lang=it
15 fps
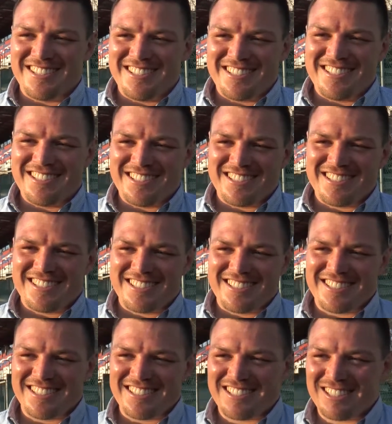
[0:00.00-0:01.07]
Ma
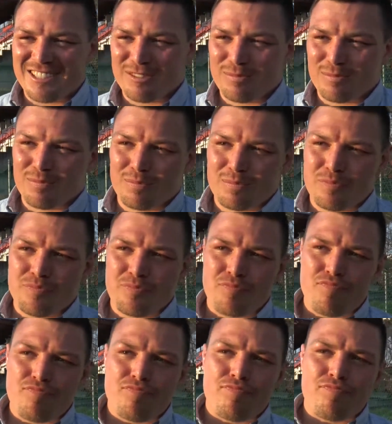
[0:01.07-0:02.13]
adesso sabato a
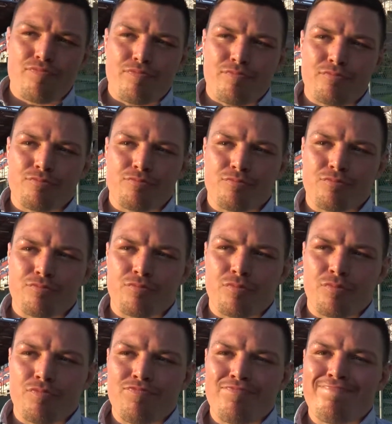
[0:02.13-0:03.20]
Padova è quasi
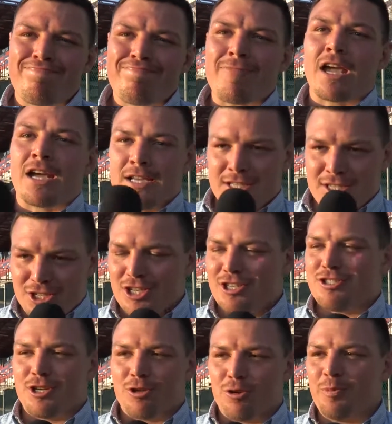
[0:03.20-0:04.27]
finale? Sì,
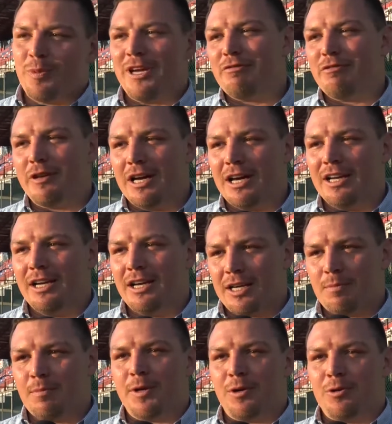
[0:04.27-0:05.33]
secondo me è finale
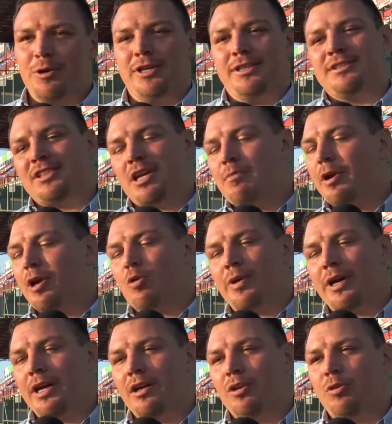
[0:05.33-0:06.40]
anche per noi, sempre
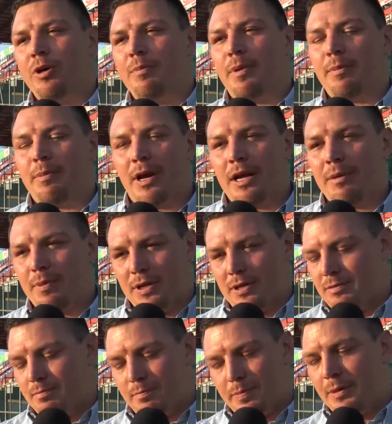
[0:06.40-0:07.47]
come noi preparare
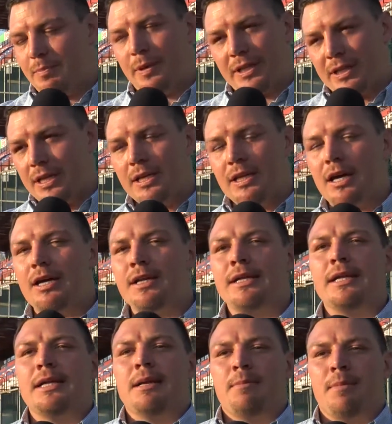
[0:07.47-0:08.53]
per, per partita,
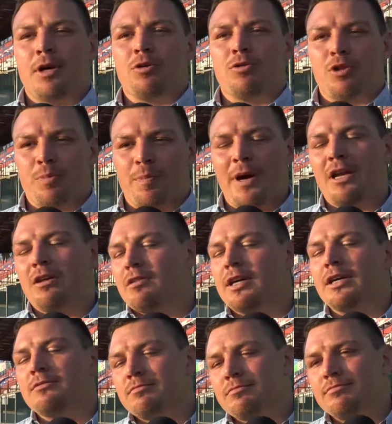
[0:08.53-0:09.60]
ma contro
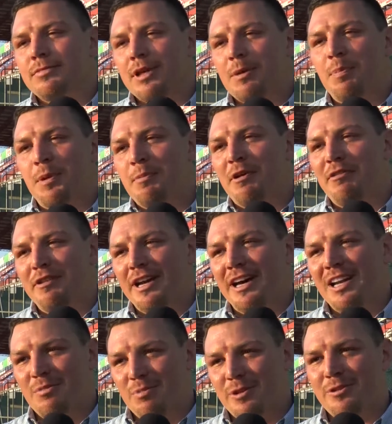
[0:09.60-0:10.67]
Padova e prima
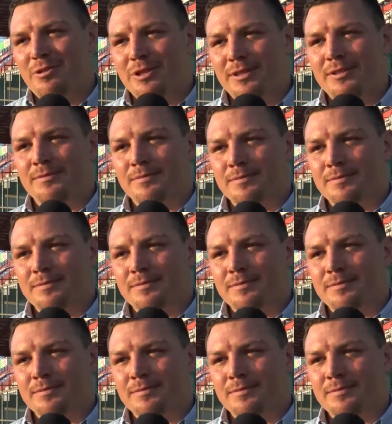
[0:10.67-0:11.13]
finale per noi.